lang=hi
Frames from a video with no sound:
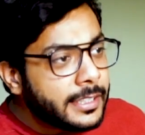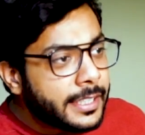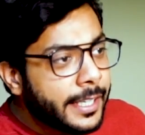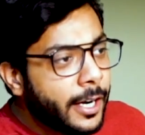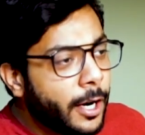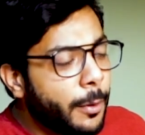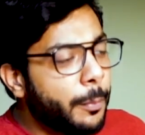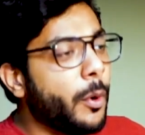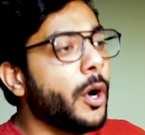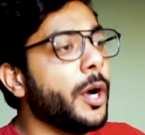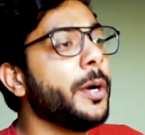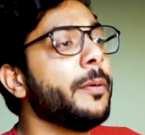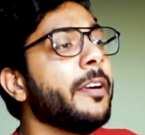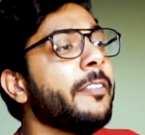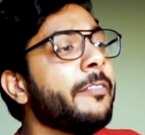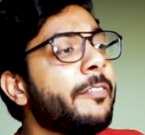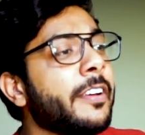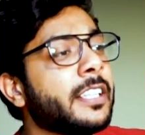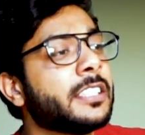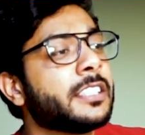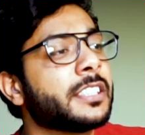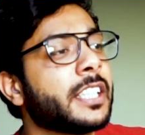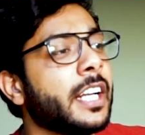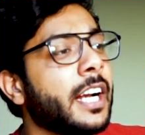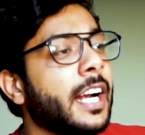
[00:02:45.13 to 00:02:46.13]
तेरा अपॉइंटमेंट
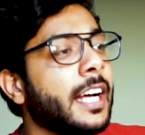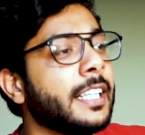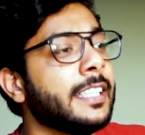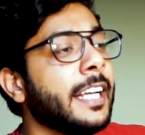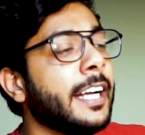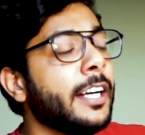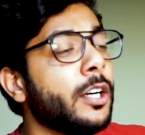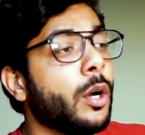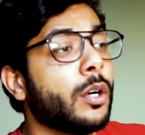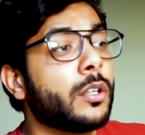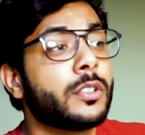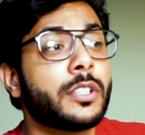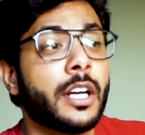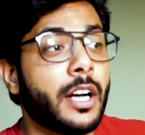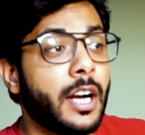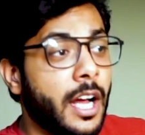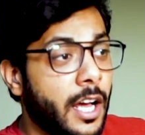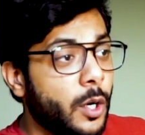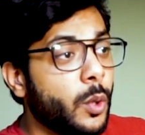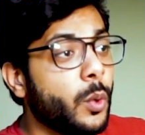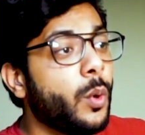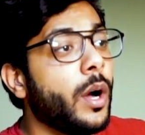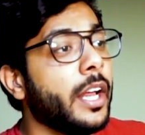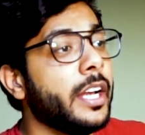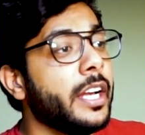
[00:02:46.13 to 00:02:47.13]
फिक्स करा दिया डॉक्टर आलू
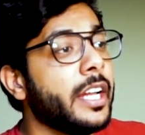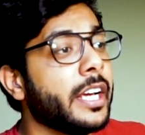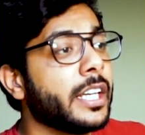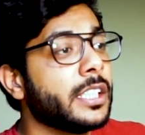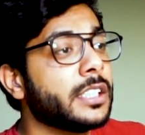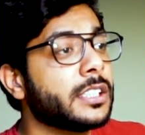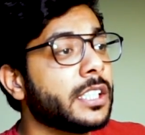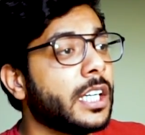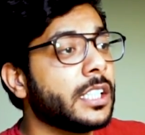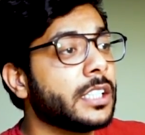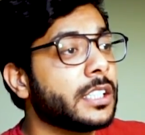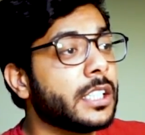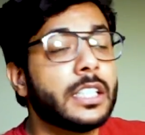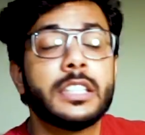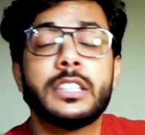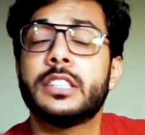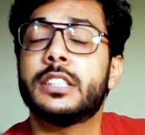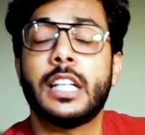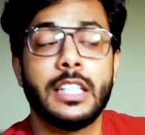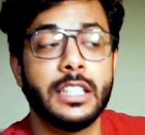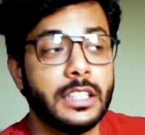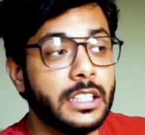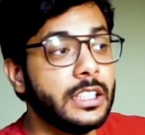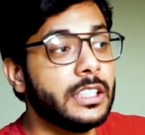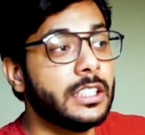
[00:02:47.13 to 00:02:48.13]
वाले के साथ
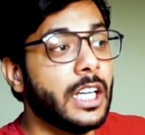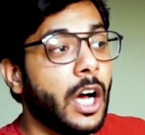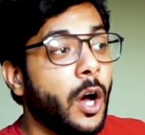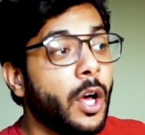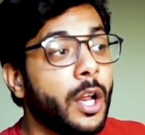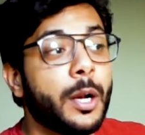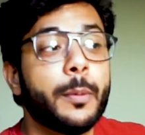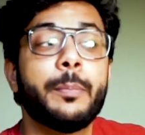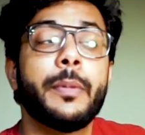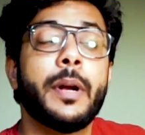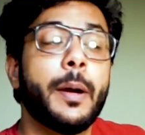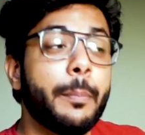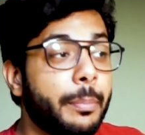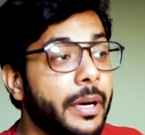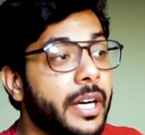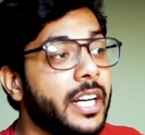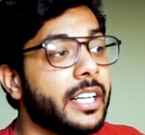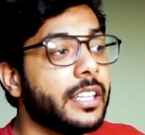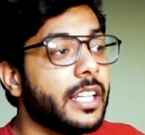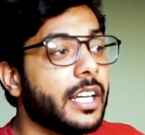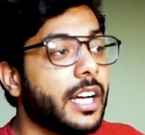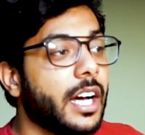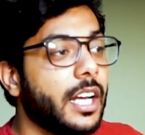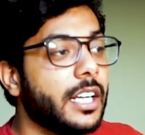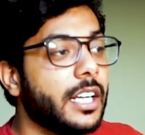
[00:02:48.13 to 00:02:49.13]
जल्दी जाओ और अपना पेट दिखा